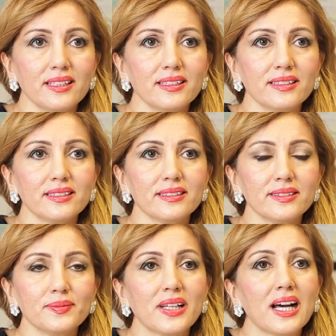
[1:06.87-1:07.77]

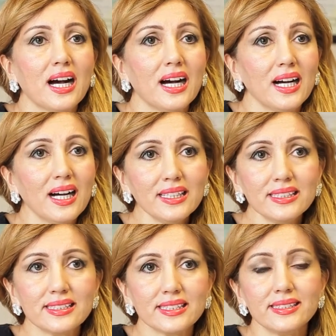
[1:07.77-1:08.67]
E,
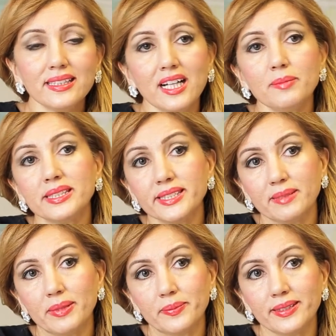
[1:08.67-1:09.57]
ayrıca diğer bir
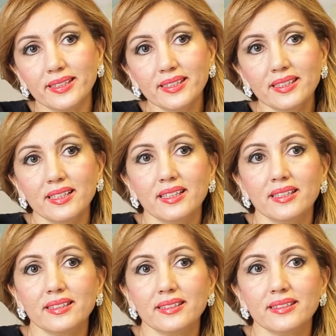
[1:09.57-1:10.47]
sebep de
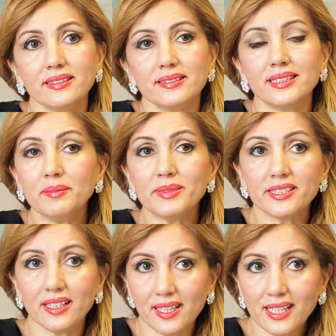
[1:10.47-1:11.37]
e, rahim
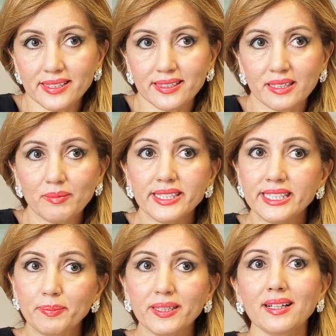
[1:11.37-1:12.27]
içi araç dediğimiz
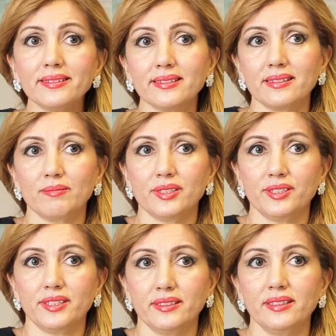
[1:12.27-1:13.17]
spiral
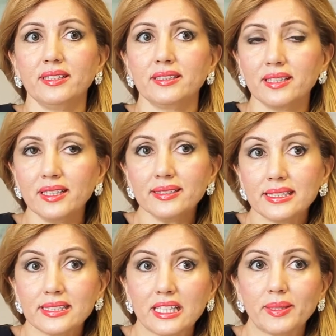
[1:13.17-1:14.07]
takılması da
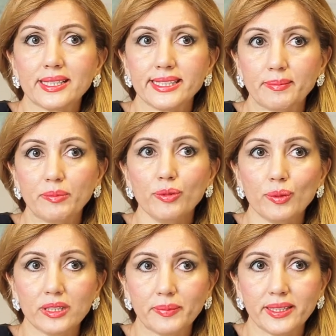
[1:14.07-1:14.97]
dış kirlilik sebebi
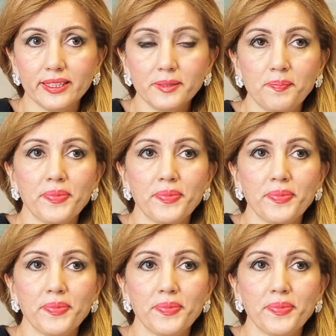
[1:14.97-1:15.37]
olabilir.